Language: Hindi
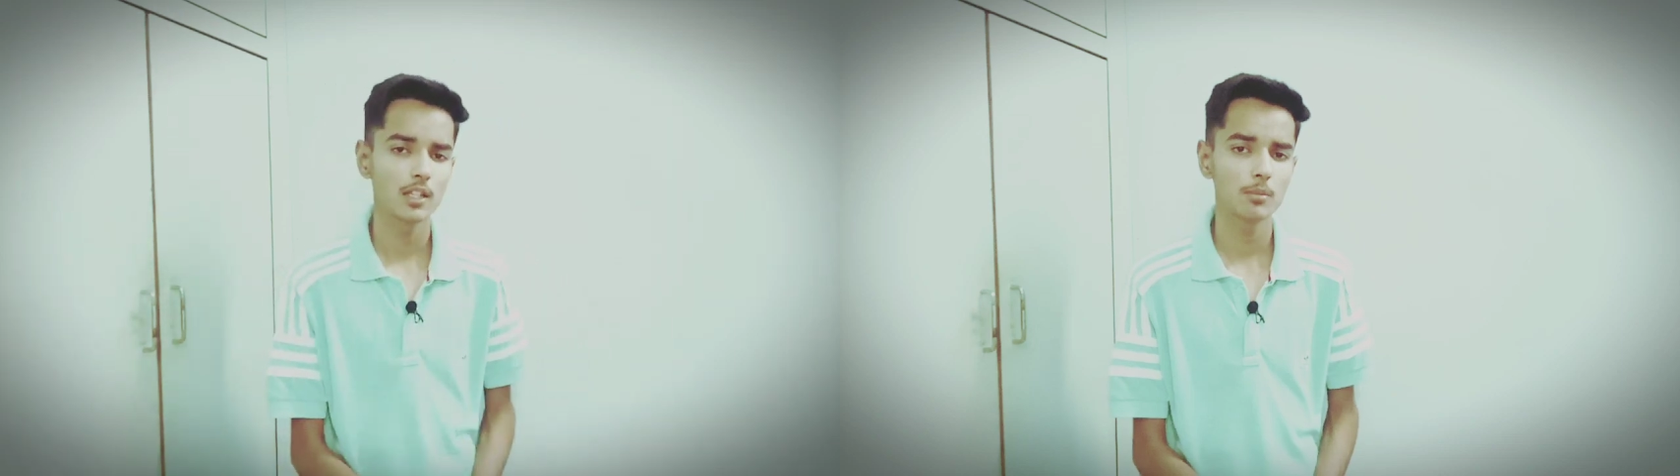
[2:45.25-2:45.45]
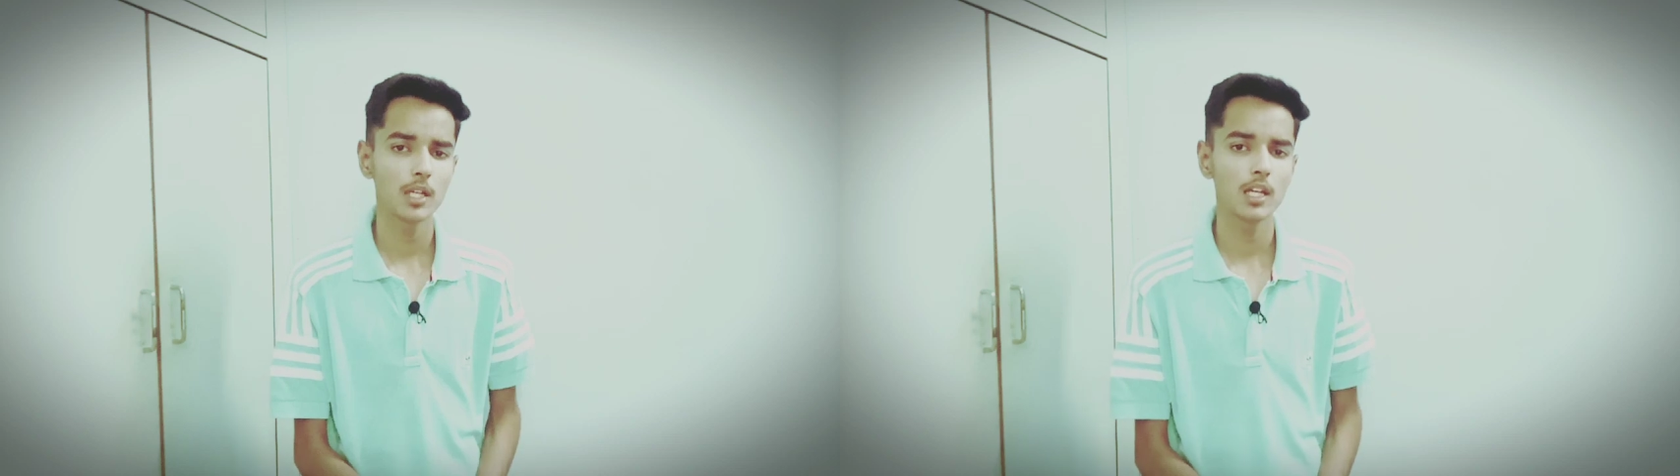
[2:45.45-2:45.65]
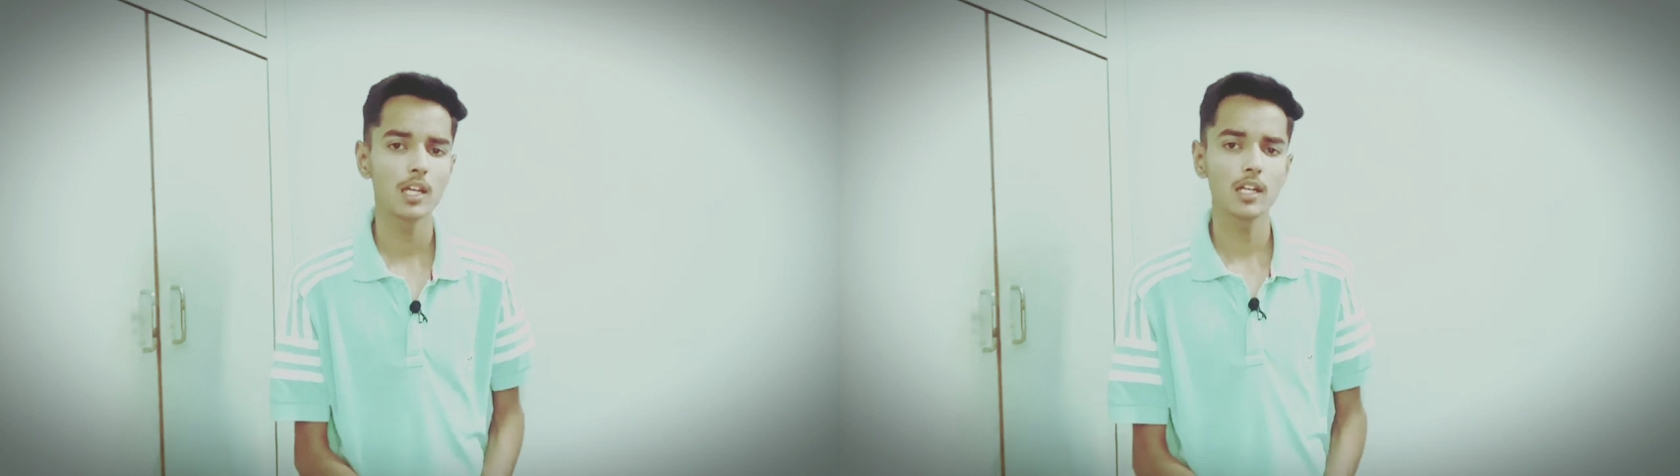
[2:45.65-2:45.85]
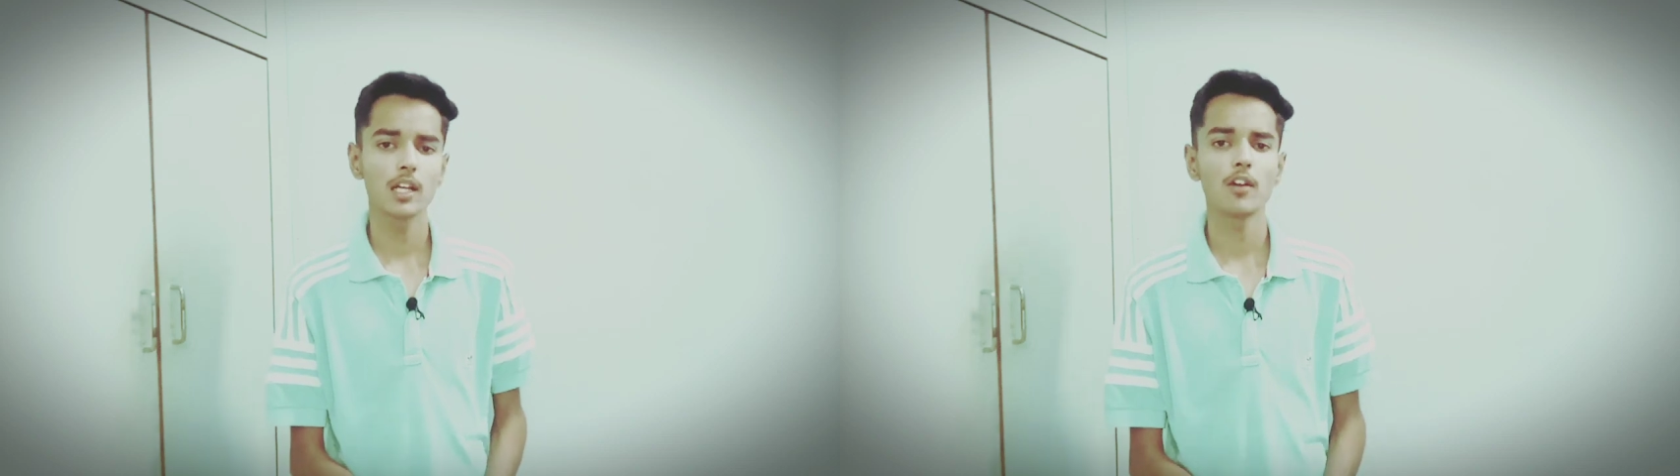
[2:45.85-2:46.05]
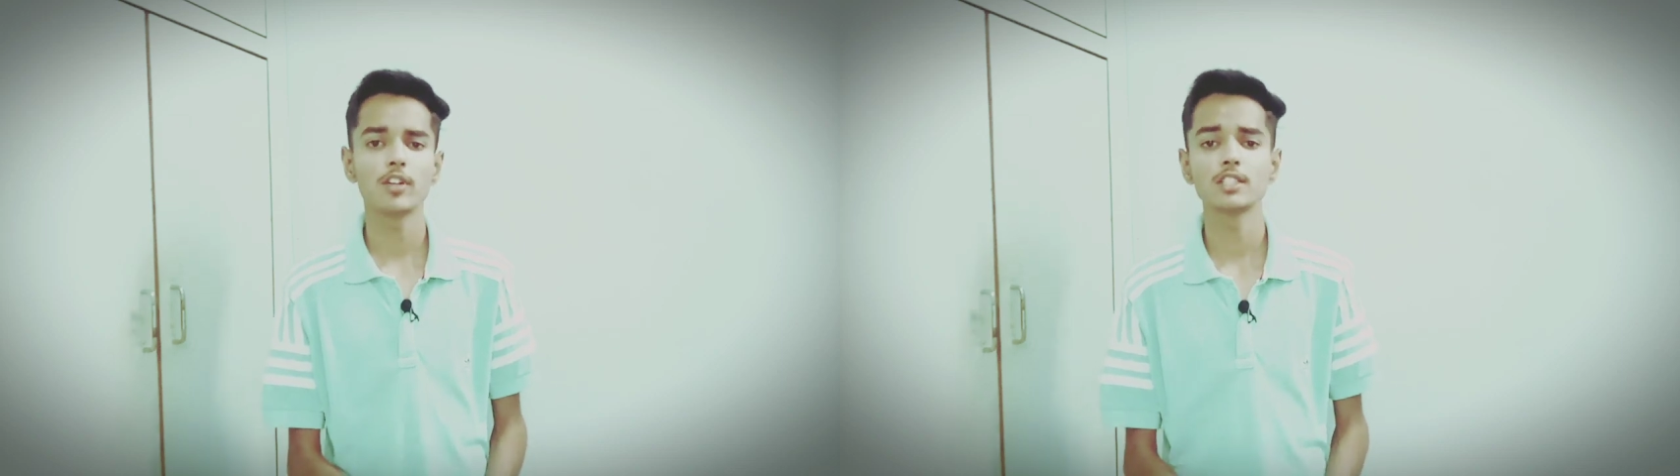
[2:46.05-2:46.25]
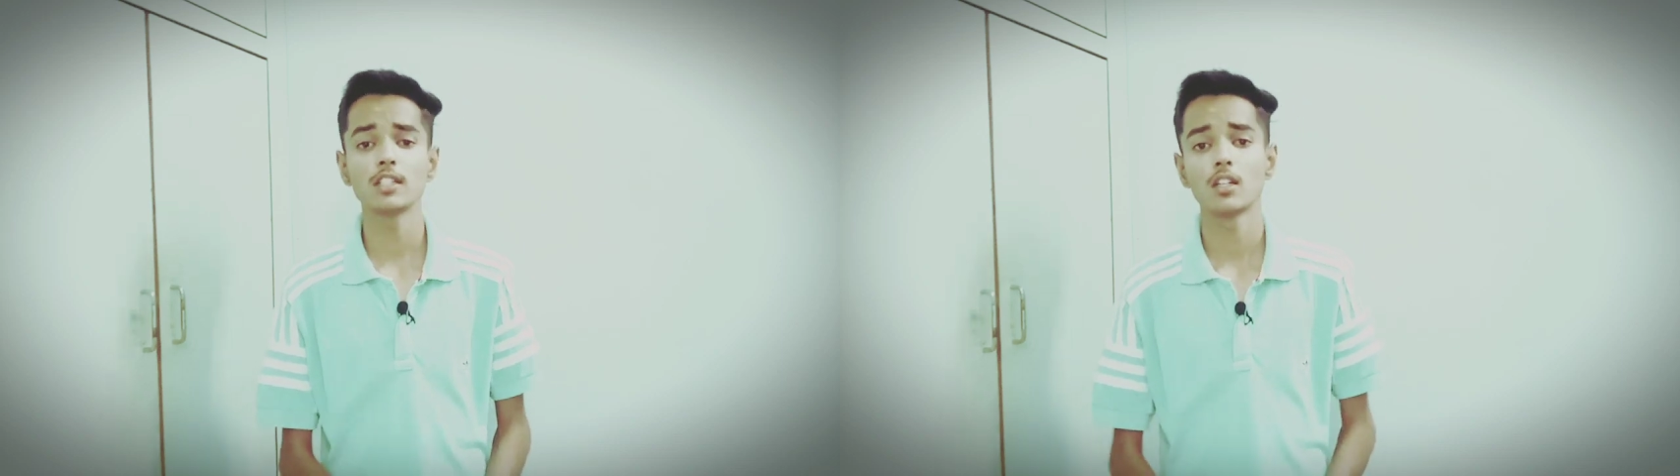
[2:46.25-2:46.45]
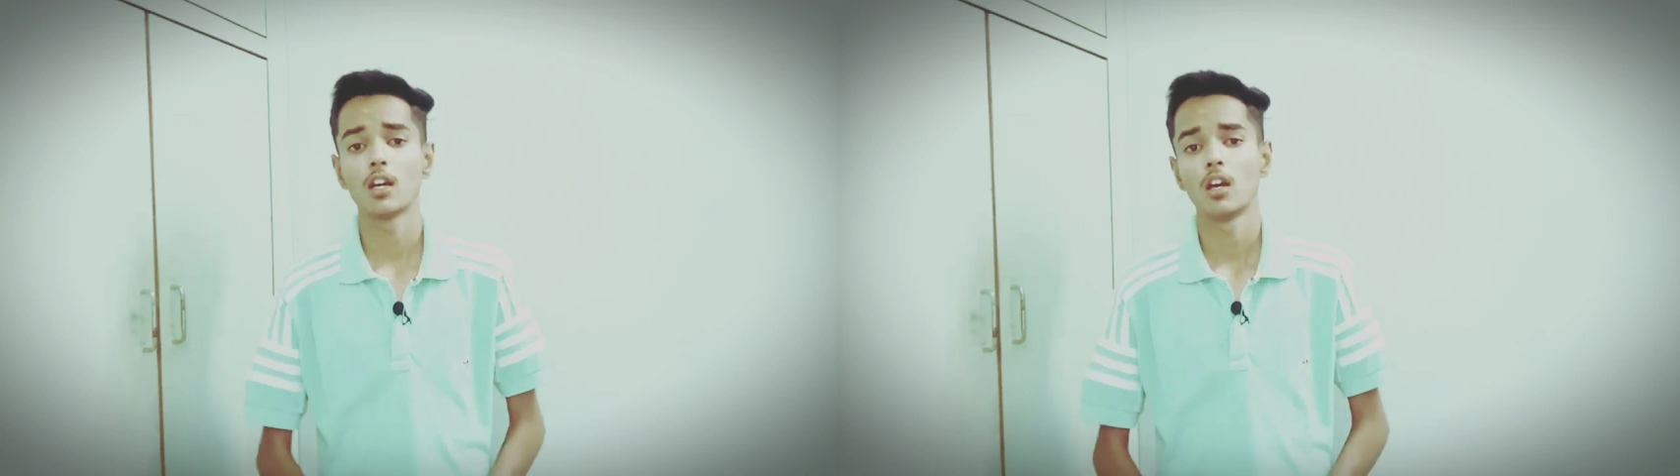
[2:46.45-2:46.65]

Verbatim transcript: साथ में एक नया वर्जन